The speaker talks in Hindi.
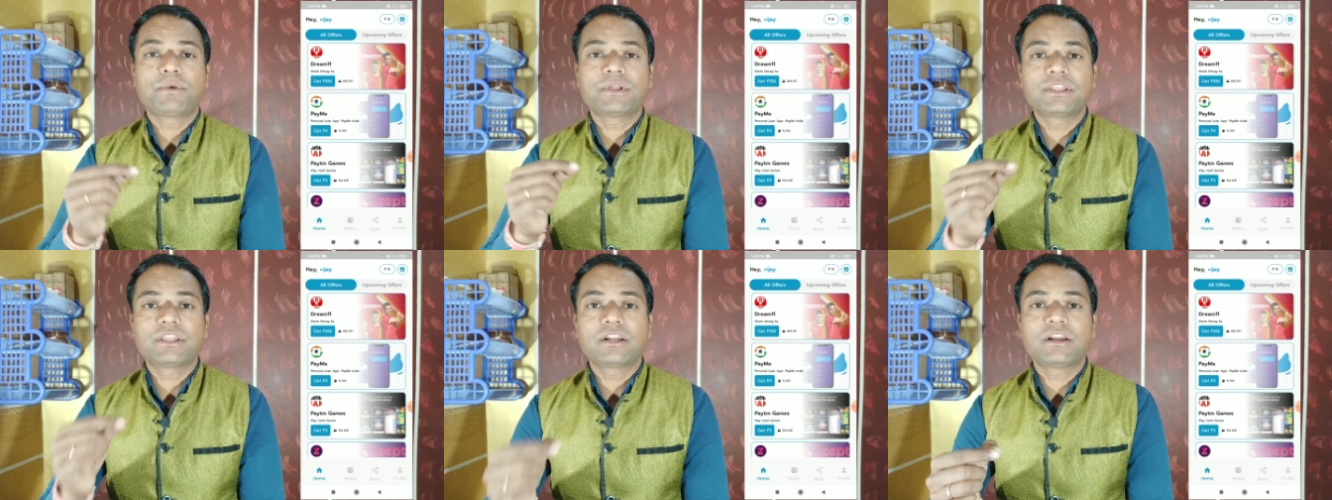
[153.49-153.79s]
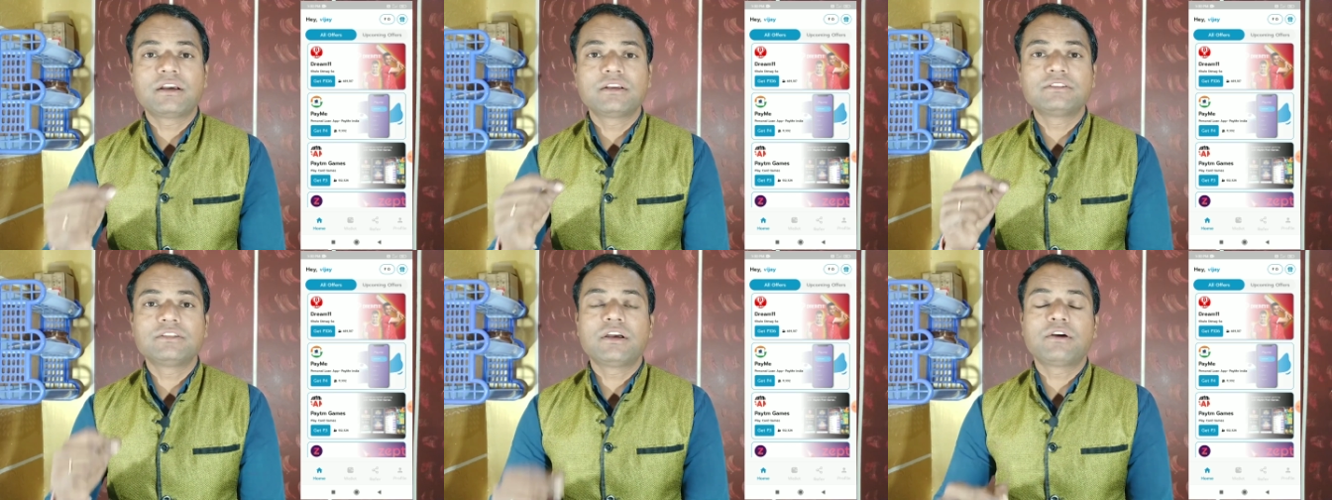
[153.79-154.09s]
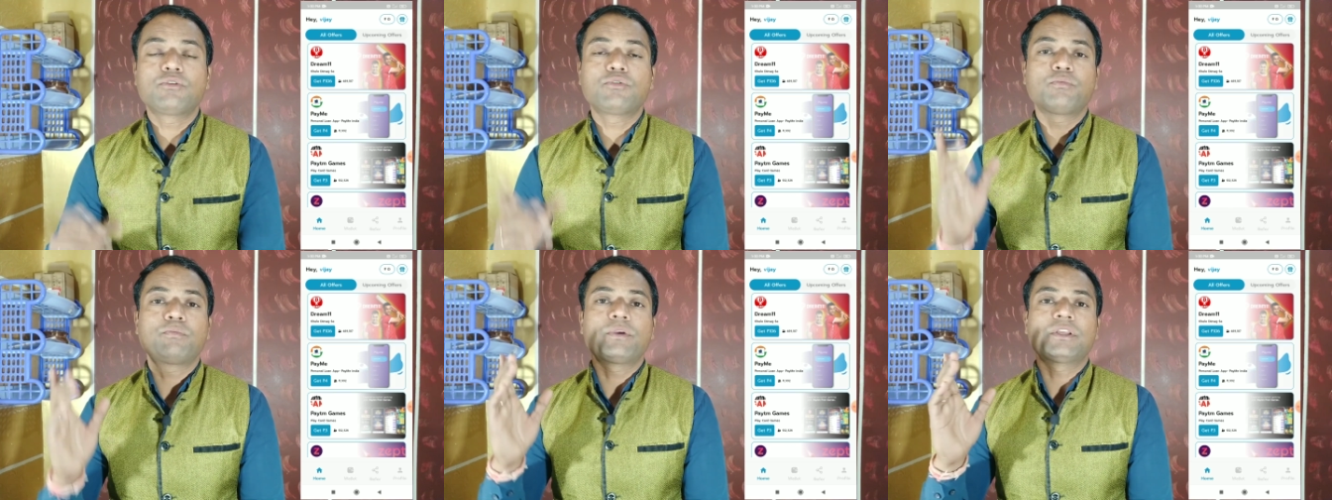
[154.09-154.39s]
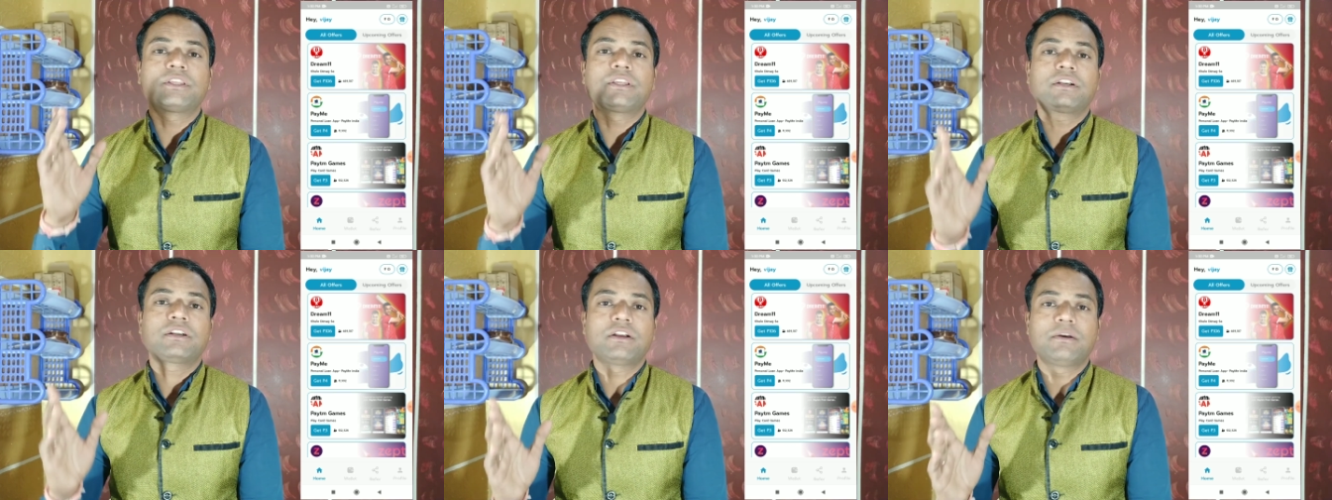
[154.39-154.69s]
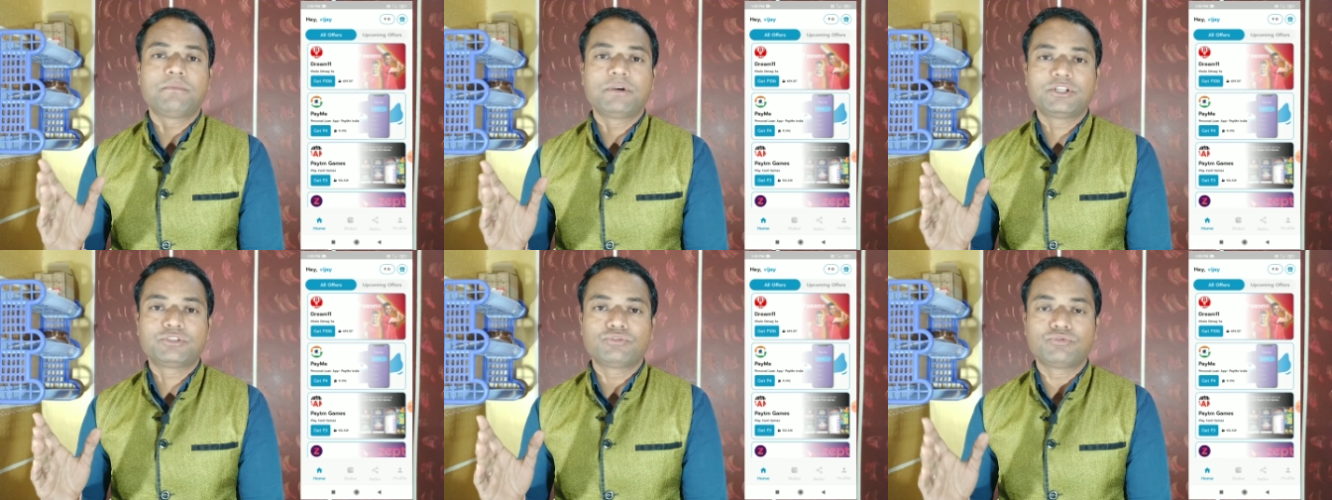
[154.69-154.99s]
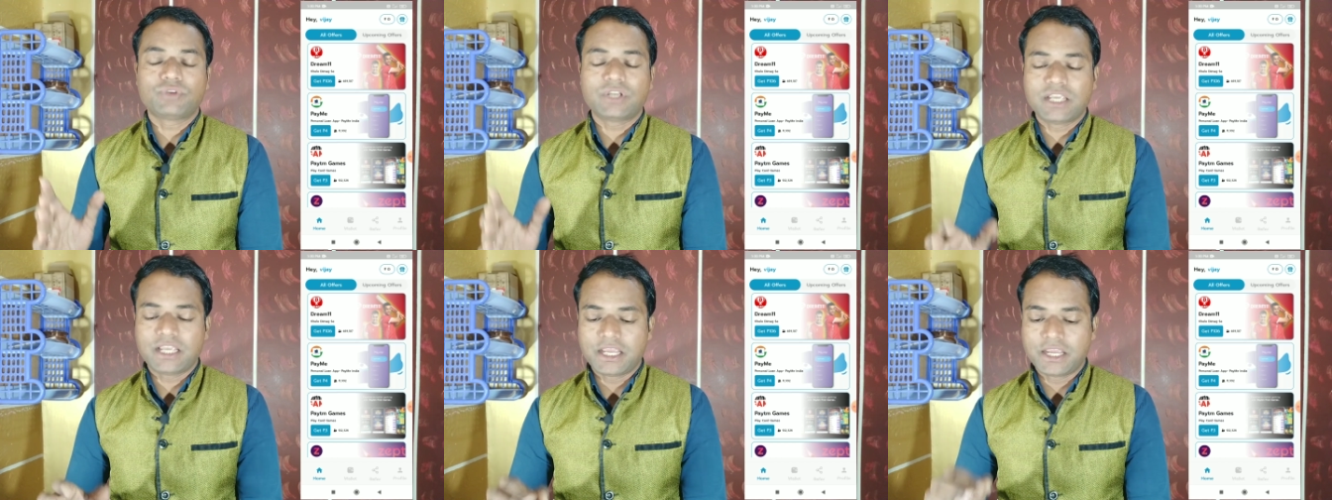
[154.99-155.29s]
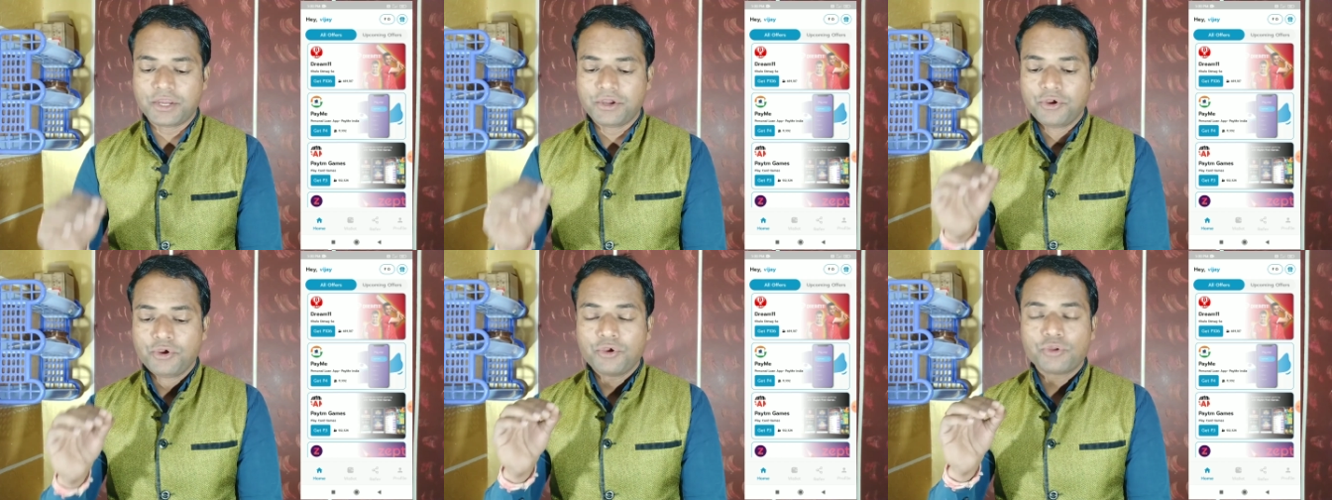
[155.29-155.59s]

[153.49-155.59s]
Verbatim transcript: पंद्रह हज़ार रुपये तक कमा चुके हैं